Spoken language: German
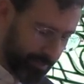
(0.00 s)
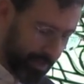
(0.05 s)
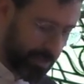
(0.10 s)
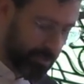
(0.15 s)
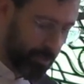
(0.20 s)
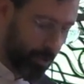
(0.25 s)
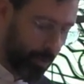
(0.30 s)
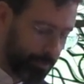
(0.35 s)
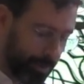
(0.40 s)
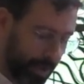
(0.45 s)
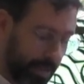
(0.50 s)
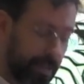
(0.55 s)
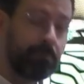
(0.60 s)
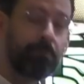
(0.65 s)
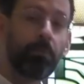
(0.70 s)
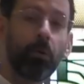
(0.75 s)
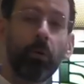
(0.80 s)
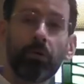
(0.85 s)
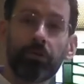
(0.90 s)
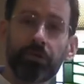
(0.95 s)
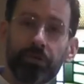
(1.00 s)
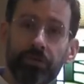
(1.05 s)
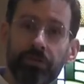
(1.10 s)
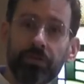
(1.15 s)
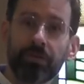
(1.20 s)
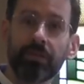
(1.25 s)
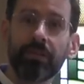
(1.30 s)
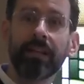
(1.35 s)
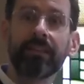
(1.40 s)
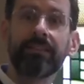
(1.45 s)
Es kommt an die
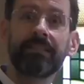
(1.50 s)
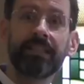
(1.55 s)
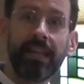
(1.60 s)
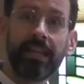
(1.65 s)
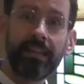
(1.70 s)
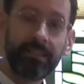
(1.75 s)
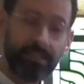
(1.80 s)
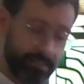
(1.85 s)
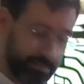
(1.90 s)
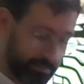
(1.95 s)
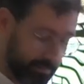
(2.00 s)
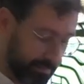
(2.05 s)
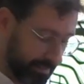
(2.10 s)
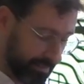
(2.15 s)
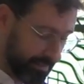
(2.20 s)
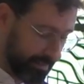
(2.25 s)
Brust, kann trinken,